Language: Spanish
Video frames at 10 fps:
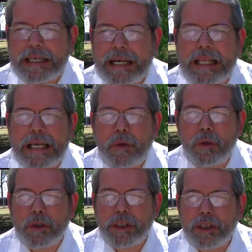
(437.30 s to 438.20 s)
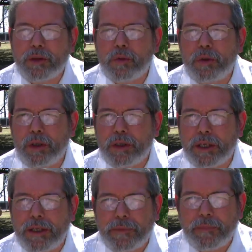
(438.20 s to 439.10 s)
cada uno tiene su
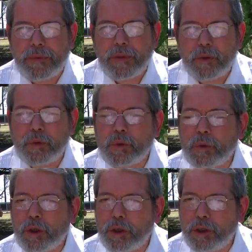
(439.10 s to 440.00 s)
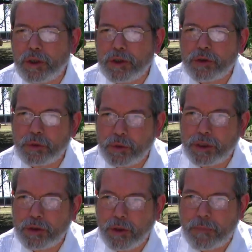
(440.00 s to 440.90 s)
nota, su color, su
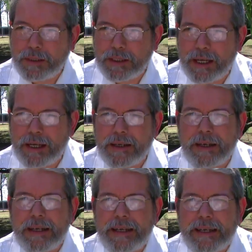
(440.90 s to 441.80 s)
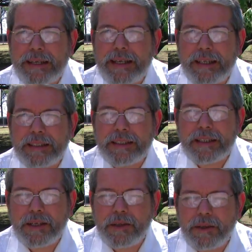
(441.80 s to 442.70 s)
sello especial, y es
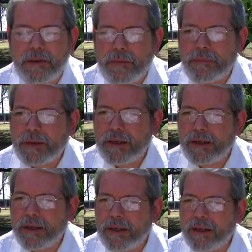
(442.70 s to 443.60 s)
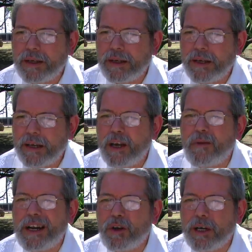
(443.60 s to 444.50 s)
necesario eh, el
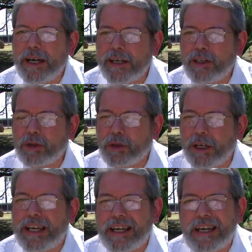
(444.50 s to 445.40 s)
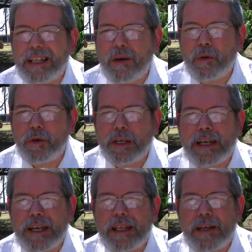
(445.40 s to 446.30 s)
valorar eso en cada uno y
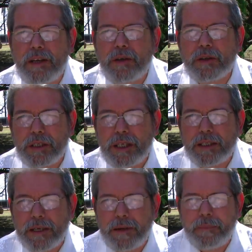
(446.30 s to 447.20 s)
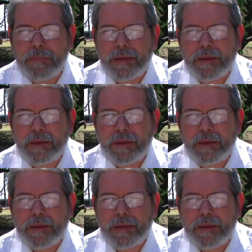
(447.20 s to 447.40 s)
que cada niño sienta